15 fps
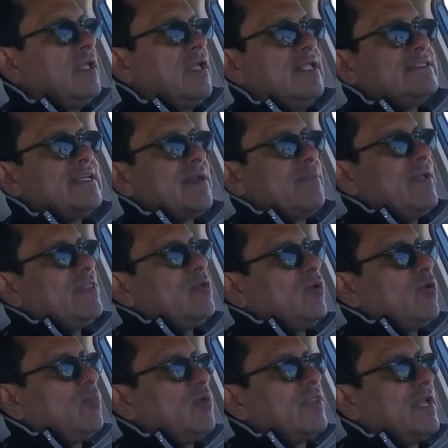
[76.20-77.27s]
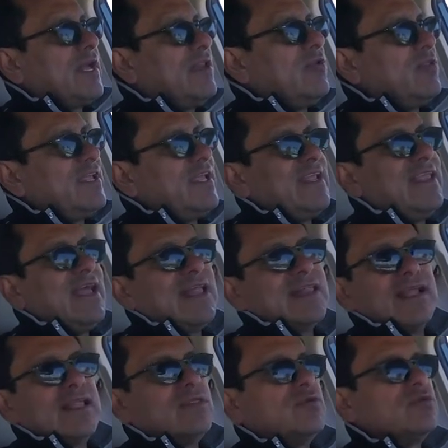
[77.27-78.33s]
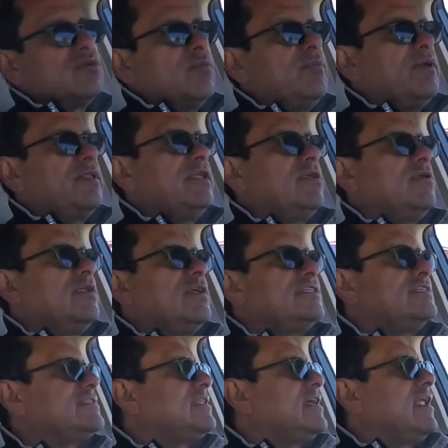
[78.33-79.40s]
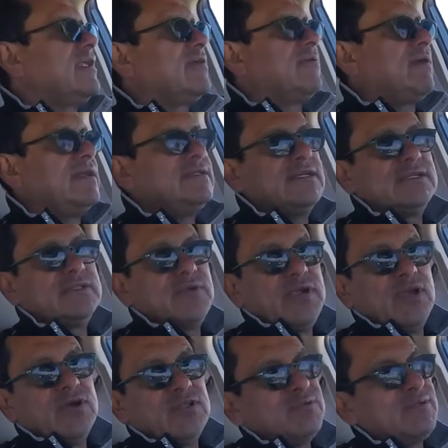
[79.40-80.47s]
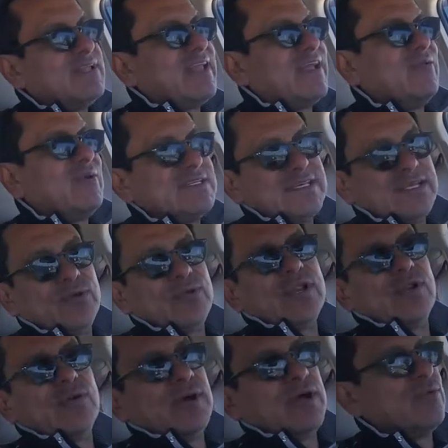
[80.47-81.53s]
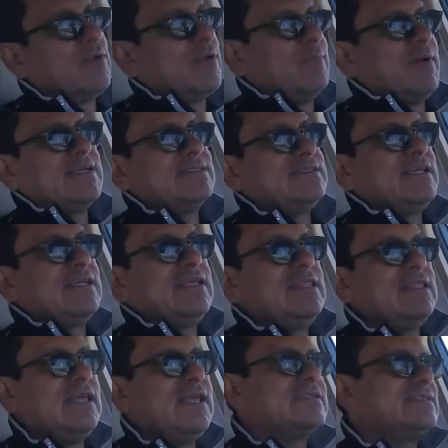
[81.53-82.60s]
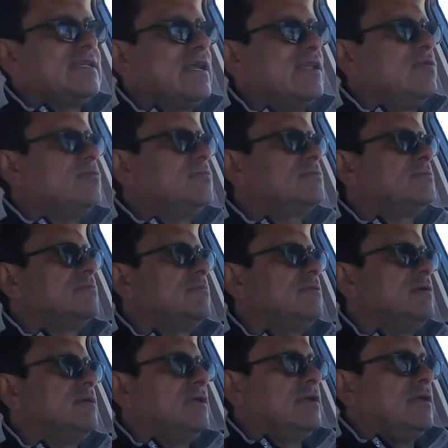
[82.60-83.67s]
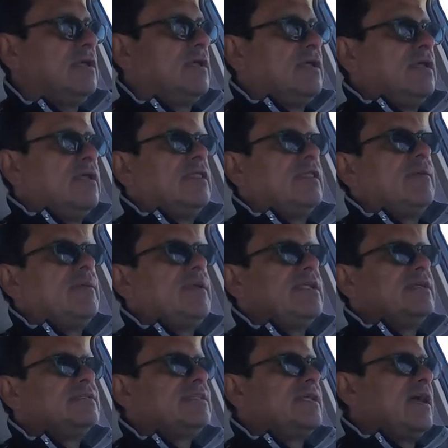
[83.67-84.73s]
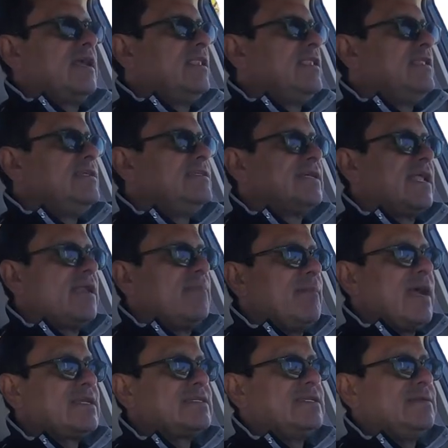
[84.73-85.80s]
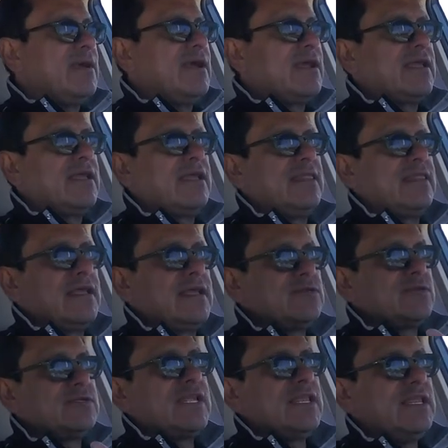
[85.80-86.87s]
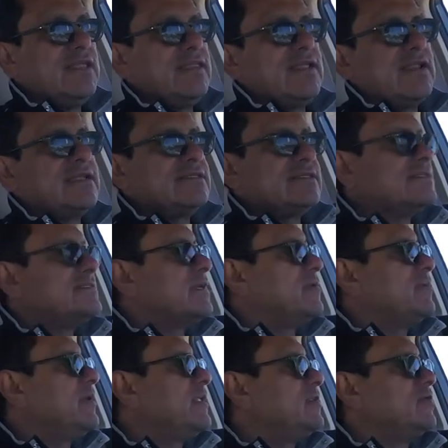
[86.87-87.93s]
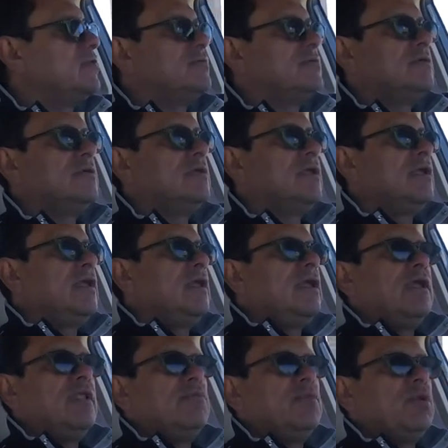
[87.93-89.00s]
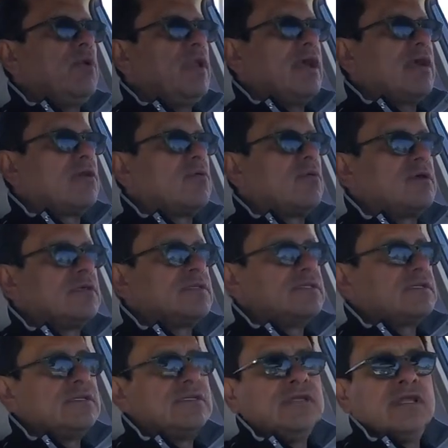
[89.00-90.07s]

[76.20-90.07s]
El segmento como tal no tiene ya tantos competidores, está el Chrysler 300 que no ha sido renovado en más de 10 años. También está el Nissan Maxima que de hecho es el líder en este segmento, el Buick Lacrosse